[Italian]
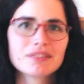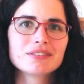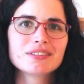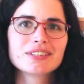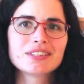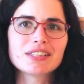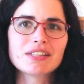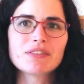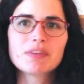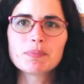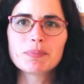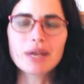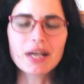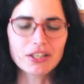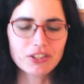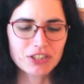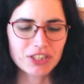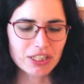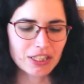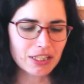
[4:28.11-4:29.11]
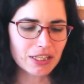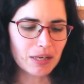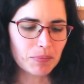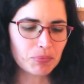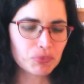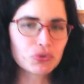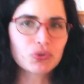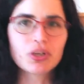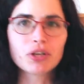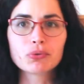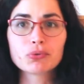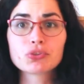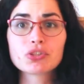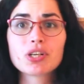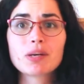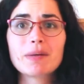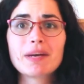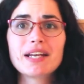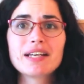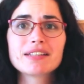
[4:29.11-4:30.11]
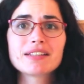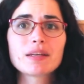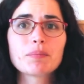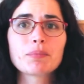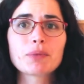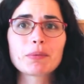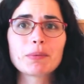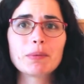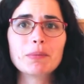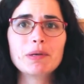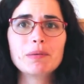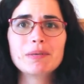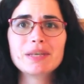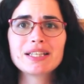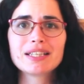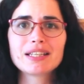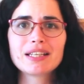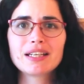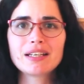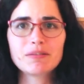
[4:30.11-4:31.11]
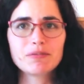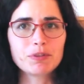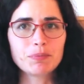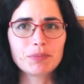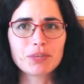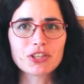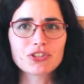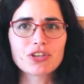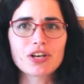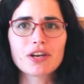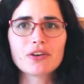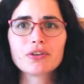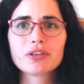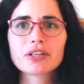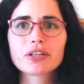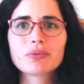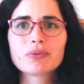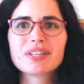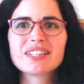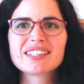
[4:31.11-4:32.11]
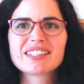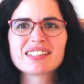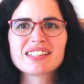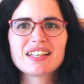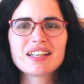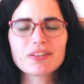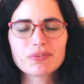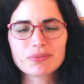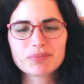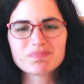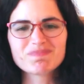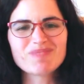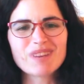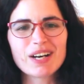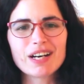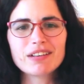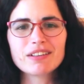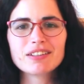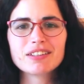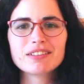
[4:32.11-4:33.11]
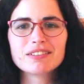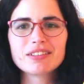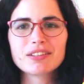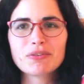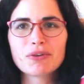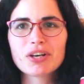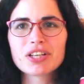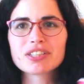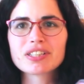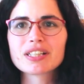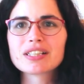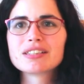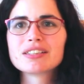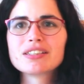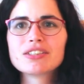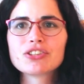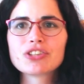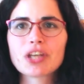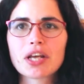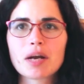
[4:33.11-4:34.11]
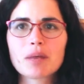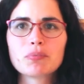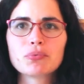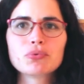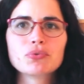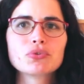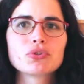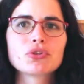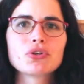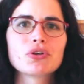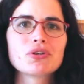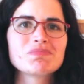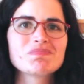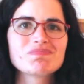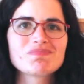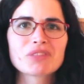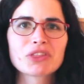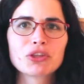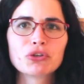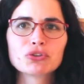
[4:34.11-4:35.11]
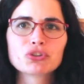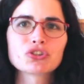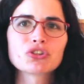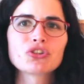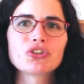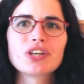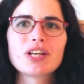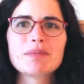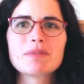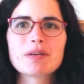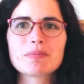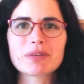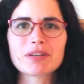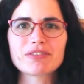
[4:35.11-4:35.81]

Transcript: Se vi piace appunto la cucina malese probabilmente vi piaceranno anche queste, ma mm, devo essere sincera appunto, non sono le mie